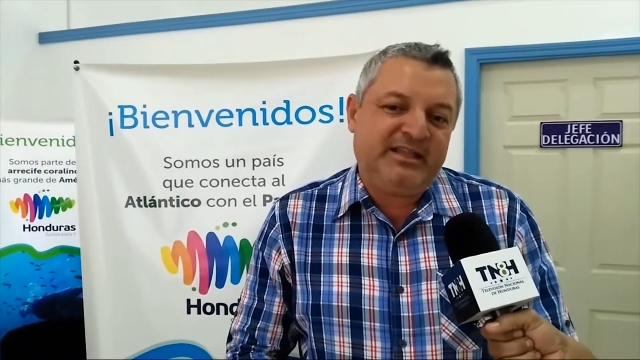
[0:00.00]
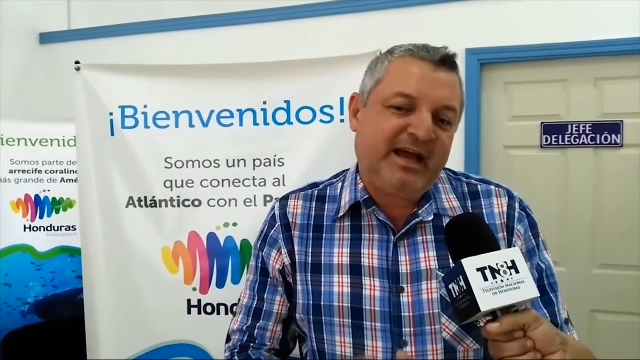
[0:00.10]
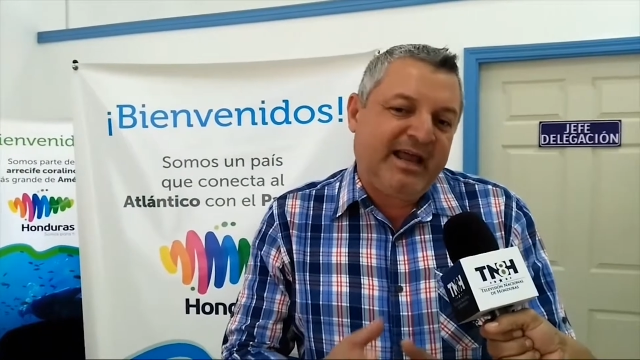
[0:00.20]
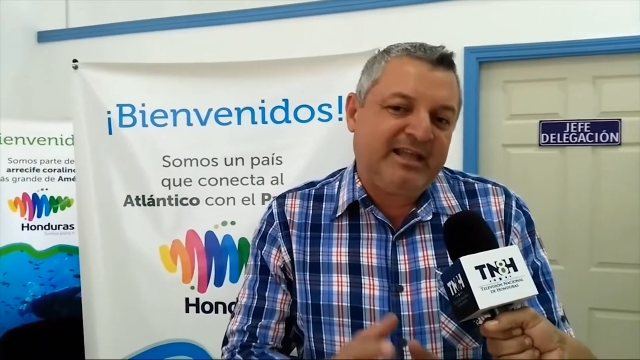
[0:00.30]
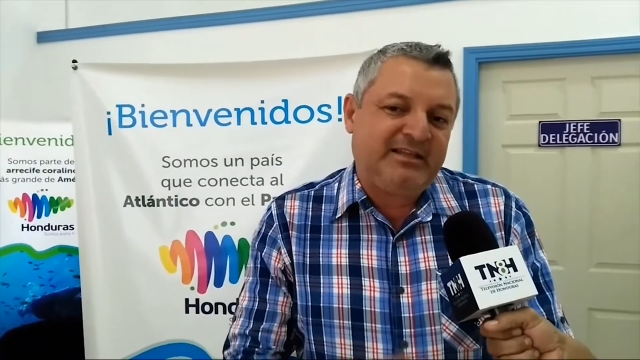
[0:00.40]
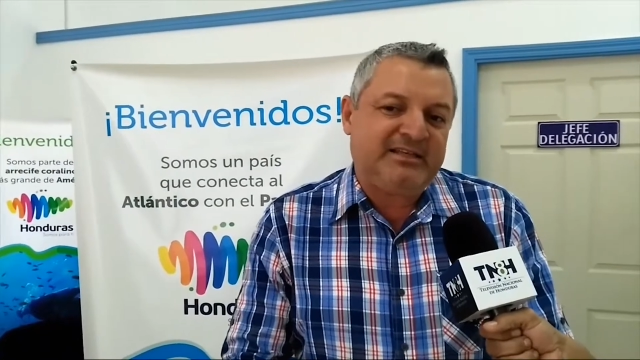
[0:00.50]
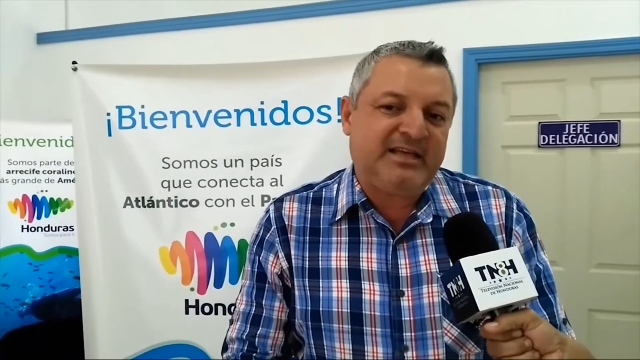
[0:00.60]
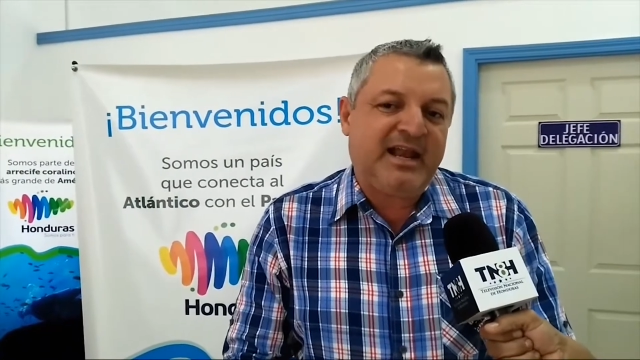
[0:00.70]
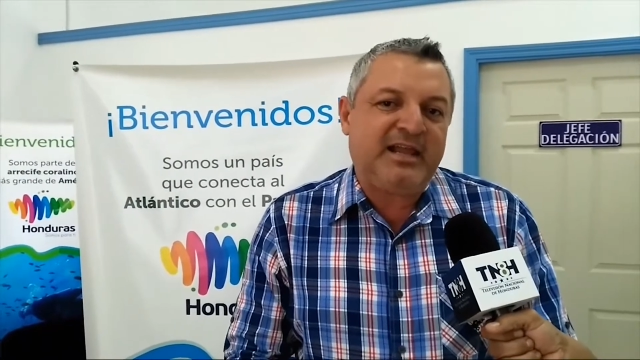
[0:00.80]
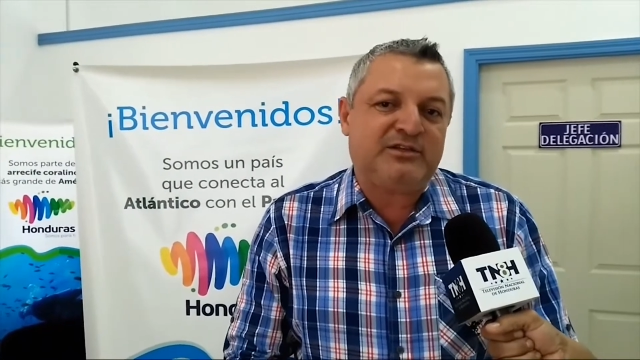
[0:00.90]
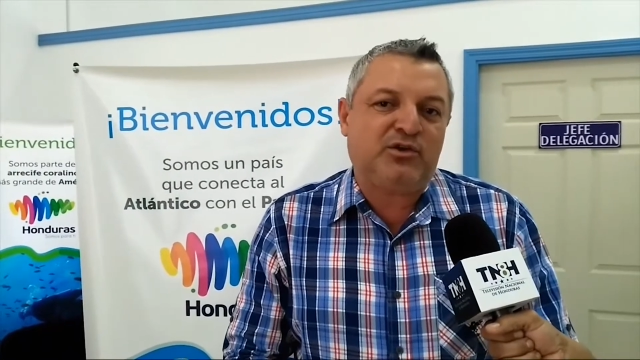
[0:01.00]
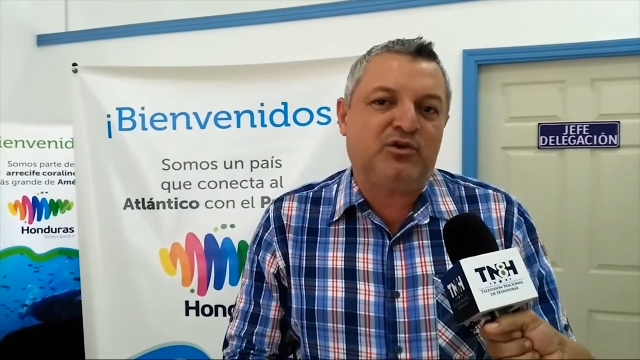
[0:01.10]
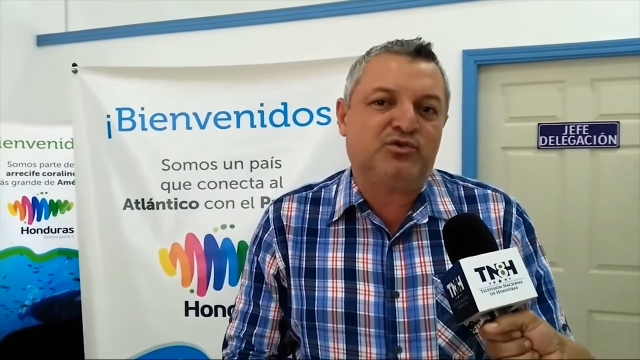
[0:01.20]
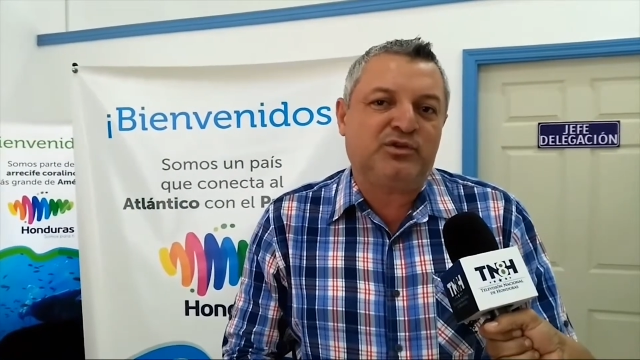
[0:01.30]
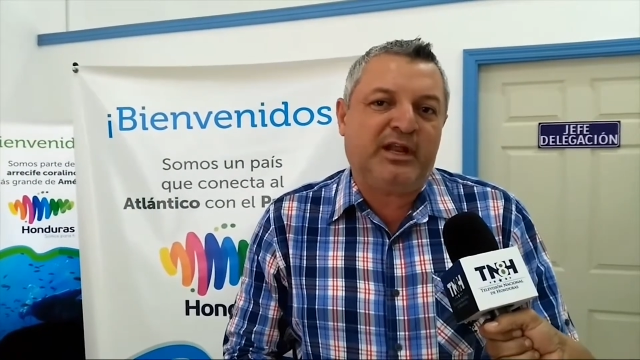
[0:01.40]
y de garantizarles
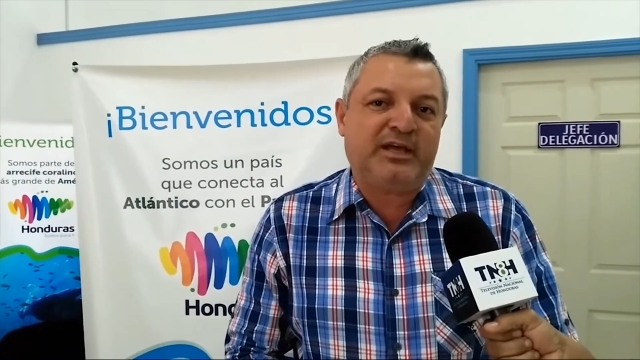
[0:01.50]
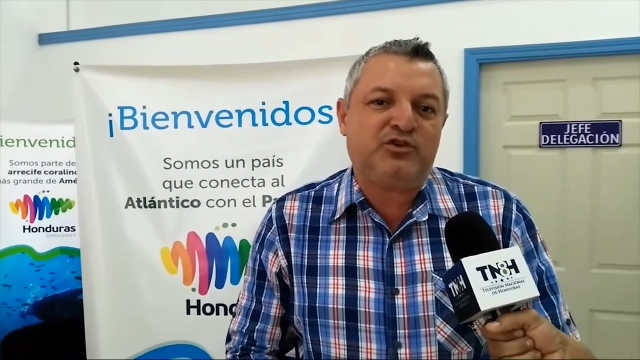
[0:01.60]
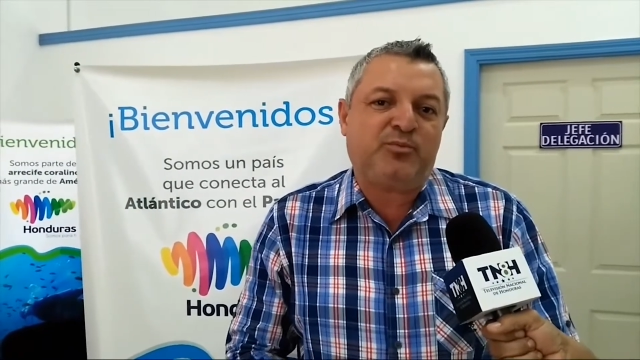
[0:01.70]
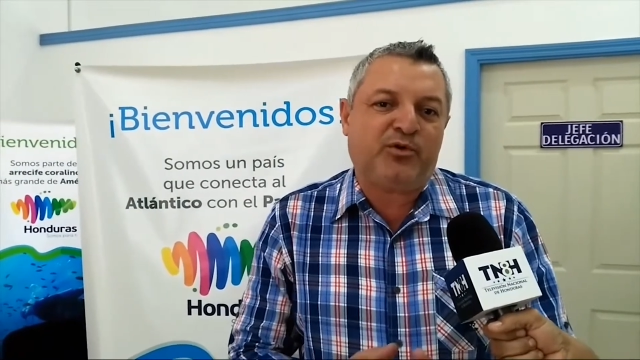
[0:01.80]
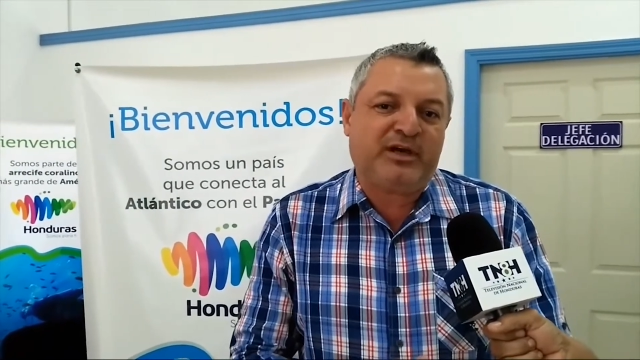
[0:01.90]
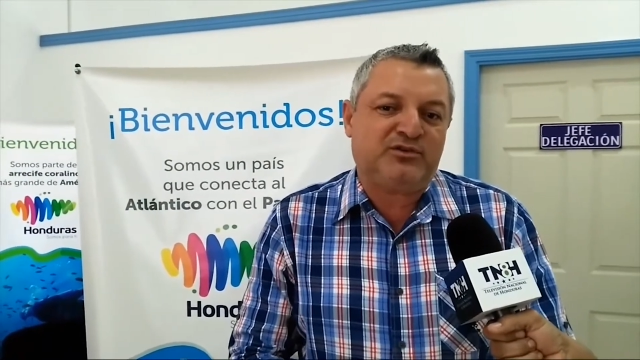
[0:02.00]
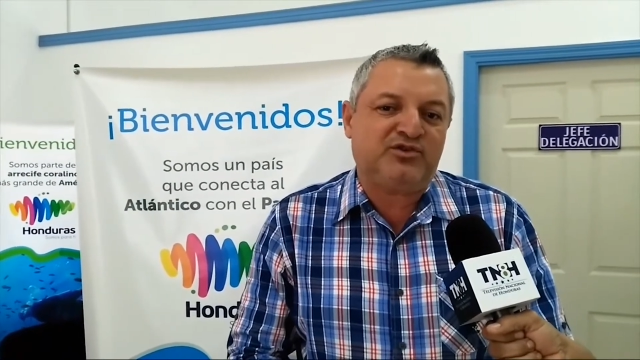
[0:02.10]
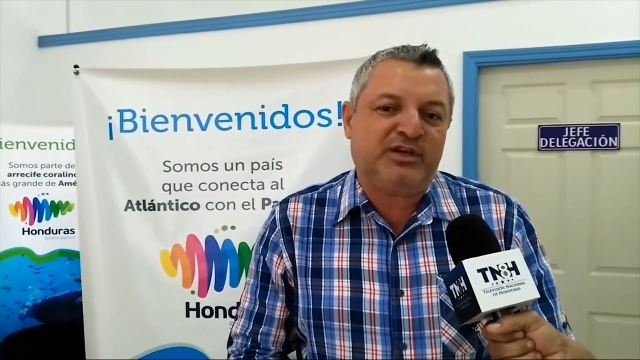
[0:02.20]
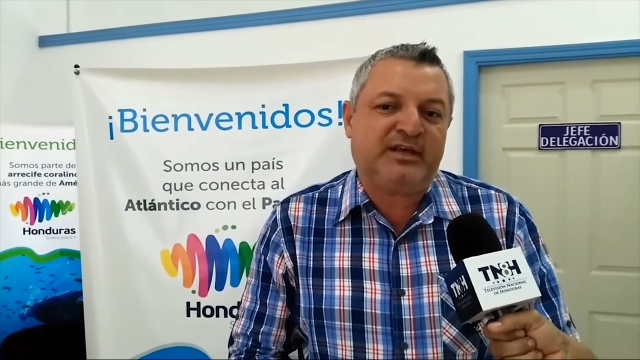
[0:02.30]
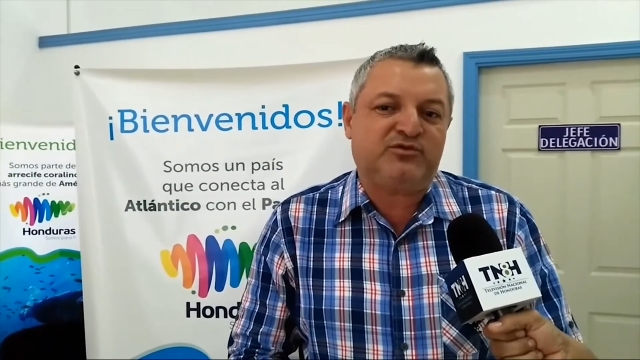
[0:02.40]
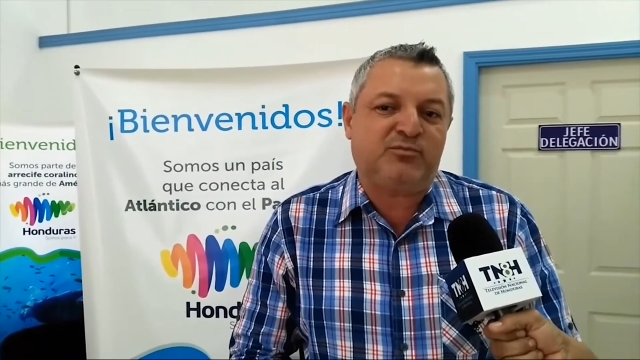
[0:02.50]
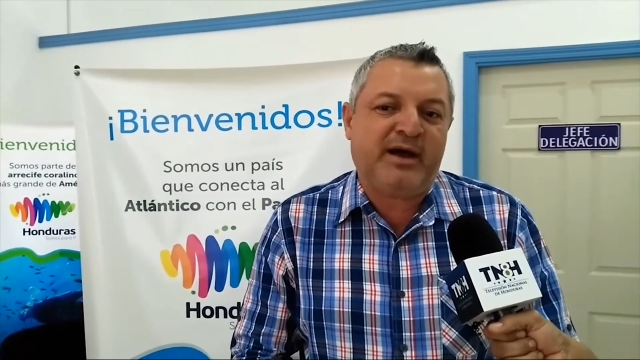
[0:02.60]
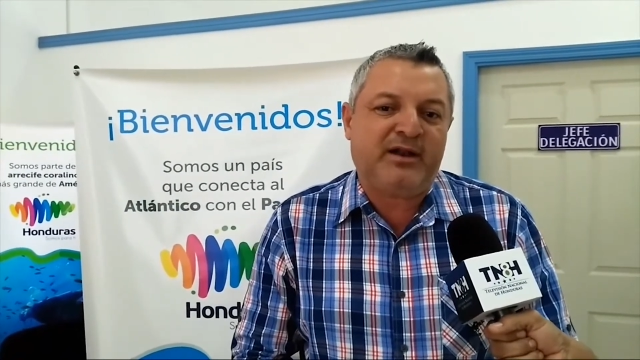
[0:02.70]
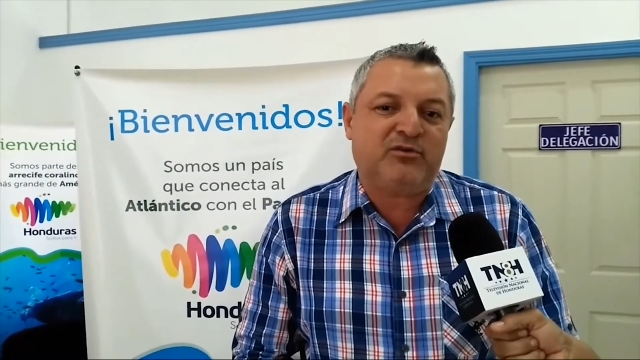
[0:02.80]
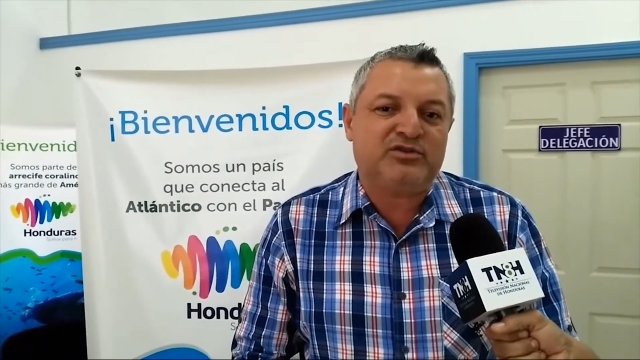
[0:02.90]
todos sus derechos porque son seres
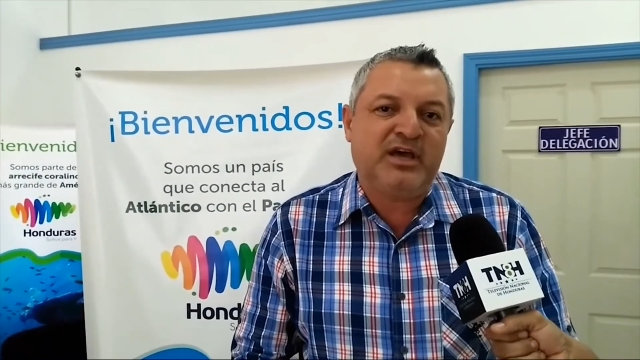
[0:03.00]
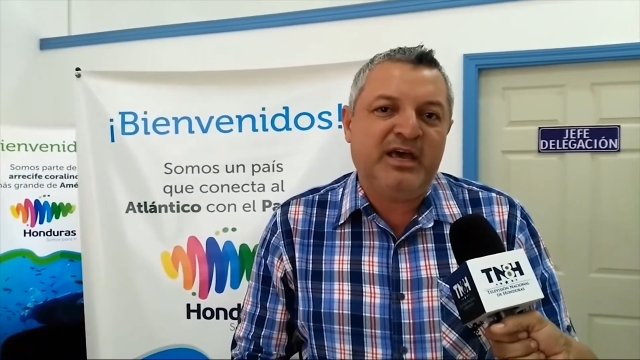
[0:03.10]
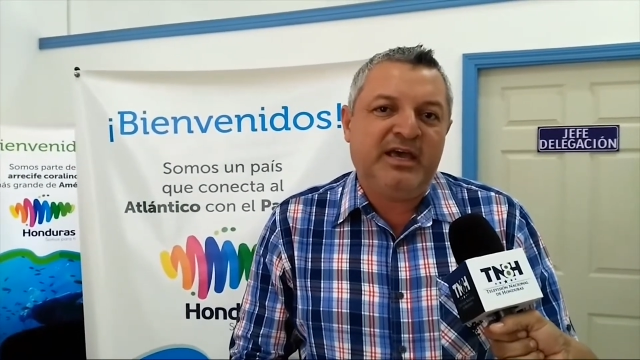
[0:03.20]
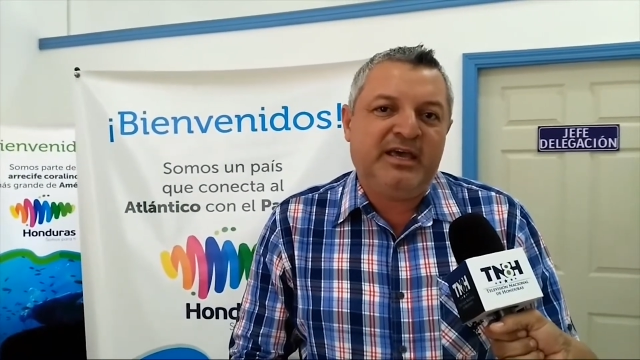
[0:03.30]
humanos